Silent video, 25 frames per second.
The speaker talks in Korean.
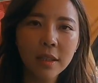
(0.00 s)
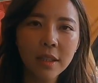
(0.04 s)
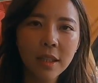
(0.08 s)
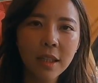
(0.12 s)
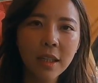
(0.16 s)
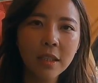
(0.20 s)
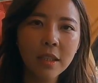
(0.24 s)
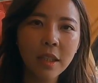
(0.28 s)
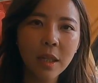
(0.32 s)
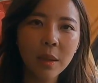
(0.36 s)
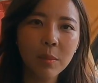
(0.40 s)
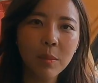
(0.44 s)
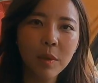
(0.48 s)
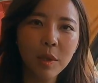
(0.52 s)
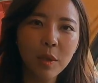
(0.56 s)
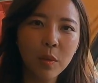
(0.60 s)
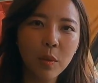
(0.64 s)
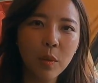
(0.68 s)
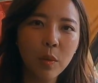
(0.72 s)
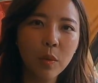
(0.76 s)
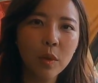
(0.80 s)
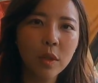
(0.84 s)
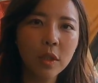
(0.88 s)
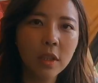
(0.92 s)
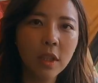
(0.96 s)
제가
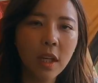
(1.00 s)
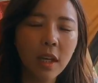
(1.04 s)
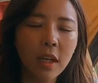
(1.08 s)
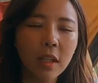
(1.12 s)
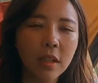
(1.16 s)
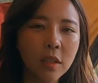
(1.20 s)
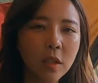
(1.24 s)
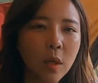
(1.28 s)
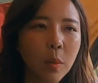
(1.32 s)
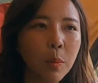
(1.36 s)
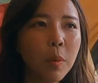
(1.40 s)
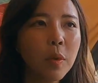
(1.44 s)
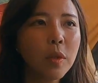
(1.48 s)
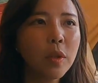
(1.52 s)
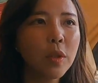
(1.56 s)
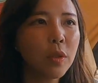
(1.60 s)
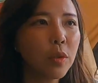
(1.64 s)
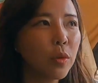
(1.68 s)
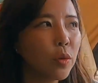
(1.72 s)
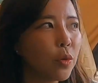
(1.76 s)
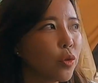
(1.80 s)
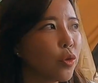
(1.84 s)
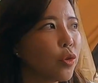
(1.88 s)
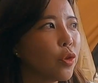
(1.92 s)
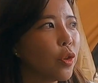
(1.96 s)
장비를 고를 때 첫
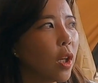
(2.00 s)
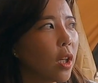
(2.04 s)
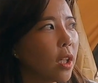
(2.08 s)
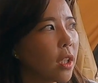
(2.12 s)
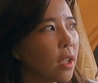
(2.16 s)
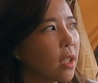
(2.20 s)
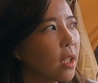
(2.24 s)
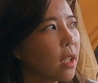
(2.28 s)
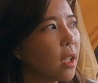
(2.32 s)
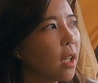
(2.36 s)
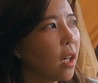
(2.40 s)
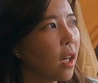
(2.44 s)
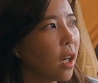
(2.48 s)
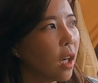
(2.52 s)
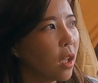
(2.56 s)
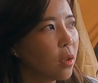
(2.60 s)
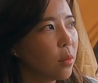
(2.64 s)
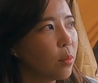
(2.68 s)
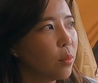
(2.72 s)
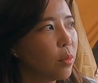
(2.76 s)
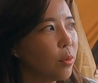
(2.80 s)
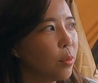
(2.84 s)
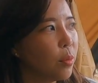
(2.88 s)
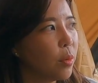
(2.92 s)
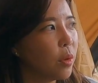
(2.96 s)
번째로 중요하게
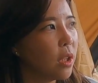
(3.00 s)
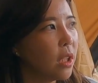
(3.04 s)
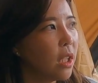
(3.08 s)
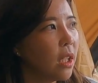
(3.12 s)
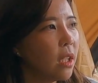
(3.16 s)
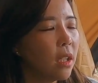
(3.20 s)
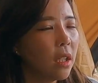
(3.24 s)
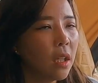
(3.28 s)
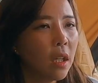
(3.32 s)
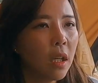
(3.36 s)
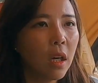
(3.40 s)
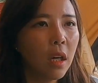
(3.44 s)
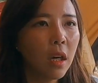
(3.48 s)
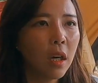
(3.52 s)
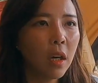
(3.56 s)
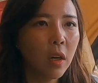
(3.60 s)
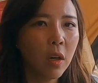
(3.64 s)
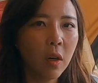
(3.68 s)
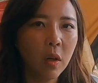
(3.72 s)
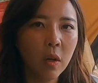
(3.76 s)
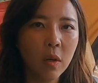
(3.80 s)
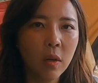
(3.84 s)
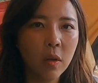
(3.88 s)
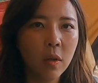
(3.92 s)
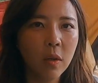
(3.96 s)
생각하는 부분이
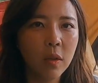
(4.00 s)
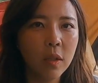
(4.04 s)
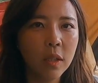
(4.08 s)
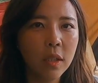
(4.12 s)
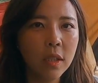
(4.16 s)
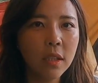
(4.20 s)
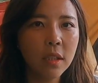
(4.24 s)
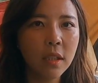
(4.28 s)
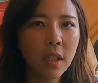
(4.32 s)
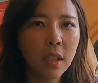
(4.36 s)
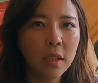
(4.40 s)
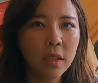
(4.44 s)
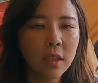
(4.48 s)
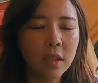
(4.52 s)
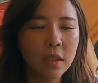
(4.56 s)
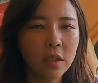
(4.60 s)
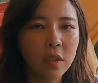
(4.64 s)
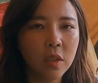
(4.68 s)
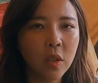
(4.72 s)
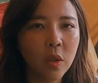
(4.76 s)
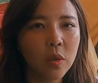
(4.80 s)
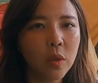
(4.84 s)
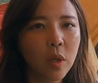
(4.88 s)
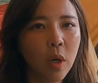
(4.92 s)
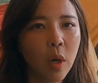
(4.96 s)
어,
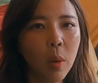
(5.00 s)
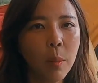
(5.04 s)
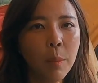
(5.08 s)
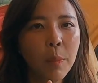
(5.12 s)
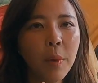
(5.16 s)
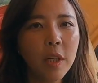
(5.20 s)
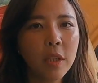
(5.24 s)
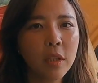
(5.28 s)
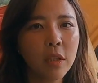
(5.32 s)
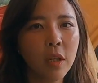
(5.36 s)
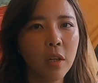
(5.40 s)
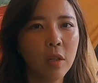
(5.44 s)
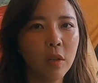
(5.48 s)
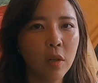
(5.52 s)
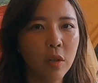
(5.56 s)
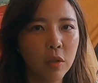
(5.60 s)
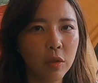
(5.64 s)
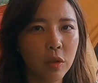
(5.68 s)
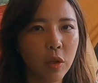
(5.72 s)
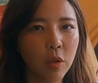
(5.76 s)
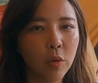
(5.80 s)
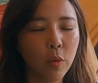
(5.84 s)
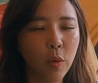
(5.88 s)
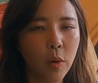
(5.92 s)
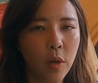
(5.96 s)
일단은 저는 컴팩트한
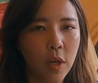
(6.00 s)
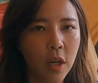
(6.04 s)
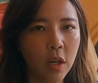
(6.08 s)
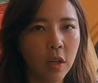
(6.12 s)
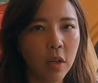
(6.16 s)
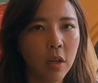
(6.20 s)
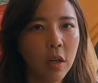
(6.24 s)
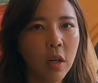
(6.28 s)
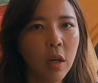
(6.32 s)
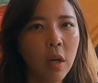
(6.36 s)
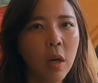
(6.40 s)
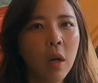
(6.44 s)
걸 선호해요.